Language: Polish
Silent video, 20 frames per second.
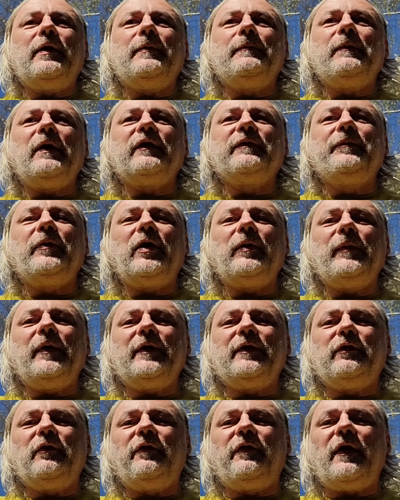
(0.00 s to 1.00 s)

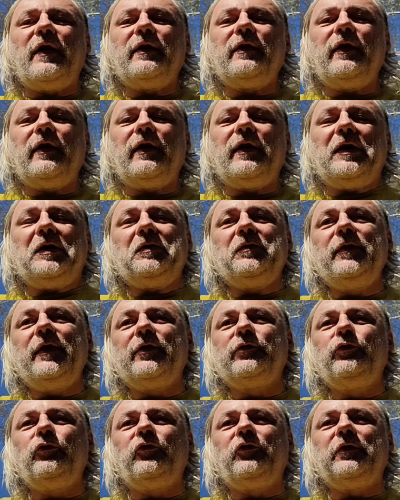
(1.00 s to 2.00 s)
eksperymentowania.
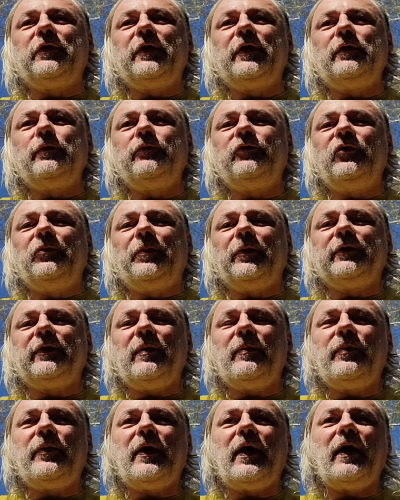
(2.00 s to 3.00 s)
Niektórzy tych ludzi
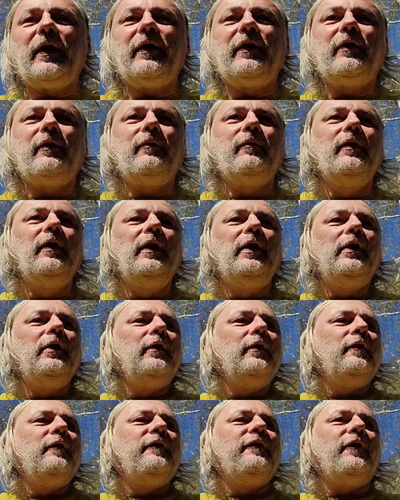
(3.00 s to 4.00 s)
potępiają,
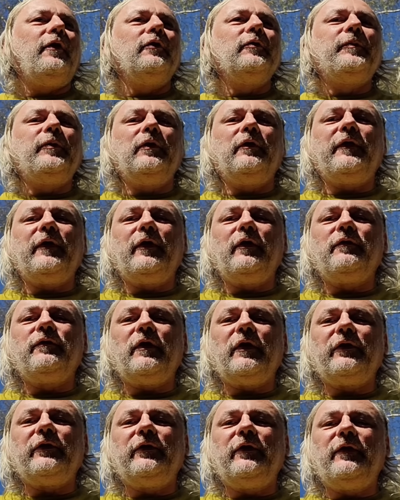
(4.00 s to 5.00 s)
wątpią w jego
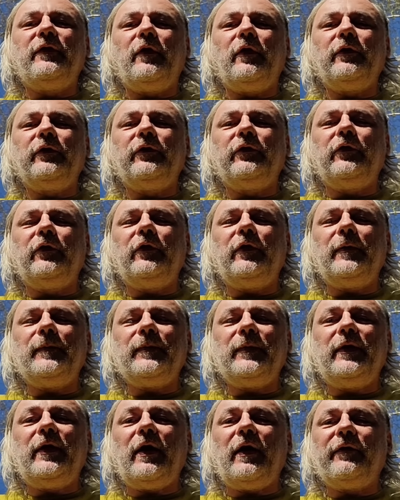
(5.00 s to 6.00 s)
właściwości.
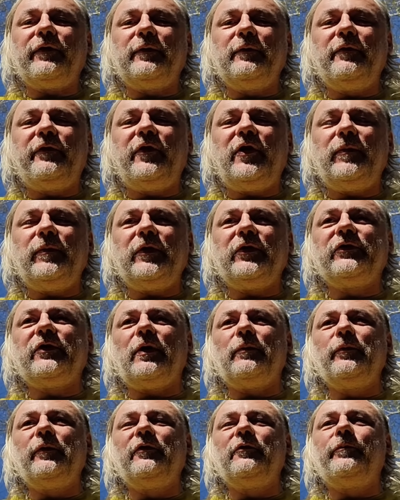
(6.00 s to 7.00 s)
Ja w tym filmie
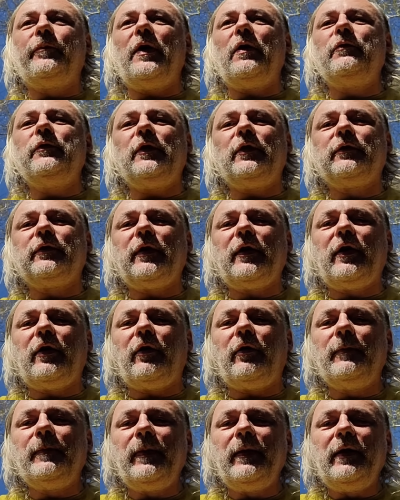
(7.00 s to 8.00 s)
chciałbym zupełnie od
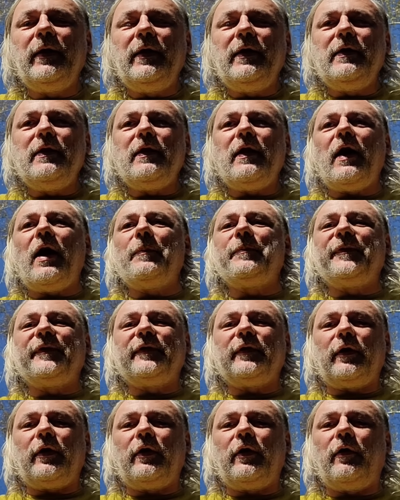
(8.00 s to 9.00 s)
tego
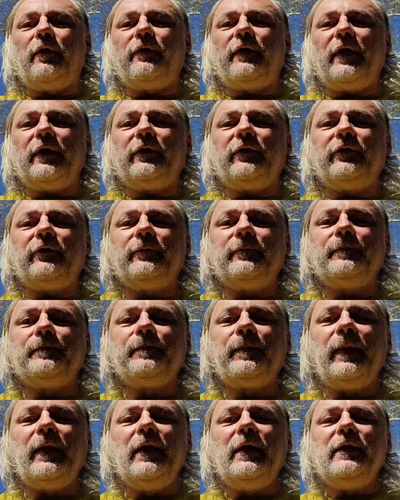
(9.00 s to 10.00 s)
abstrahować.
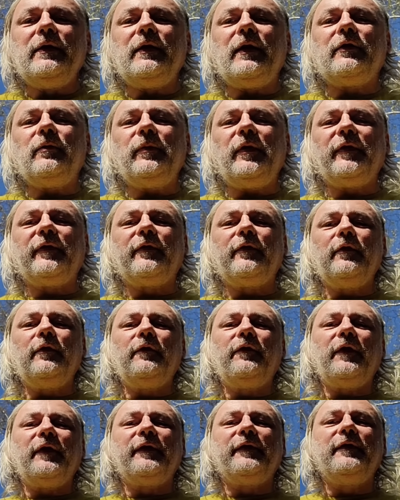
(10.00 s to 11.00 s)
Natomiast
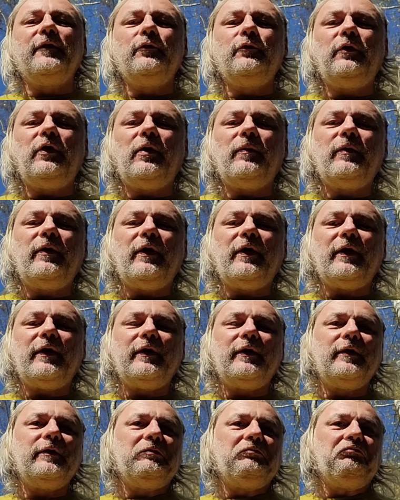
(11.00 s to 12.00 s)
y, fascynuje
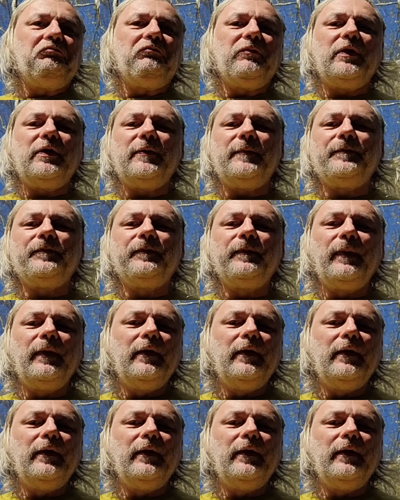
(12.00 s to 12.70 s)
mnie mm,